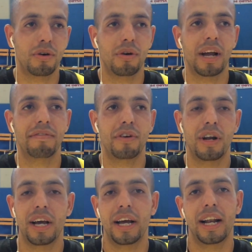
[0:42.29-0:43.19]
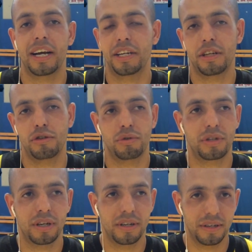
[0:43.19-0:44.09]
con la voglia e la grinta
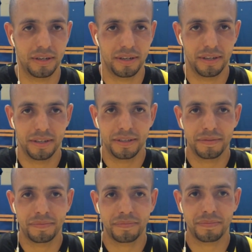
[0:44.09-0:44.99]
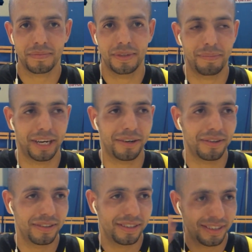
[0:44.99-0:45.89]
giusta. Grazie. Prego.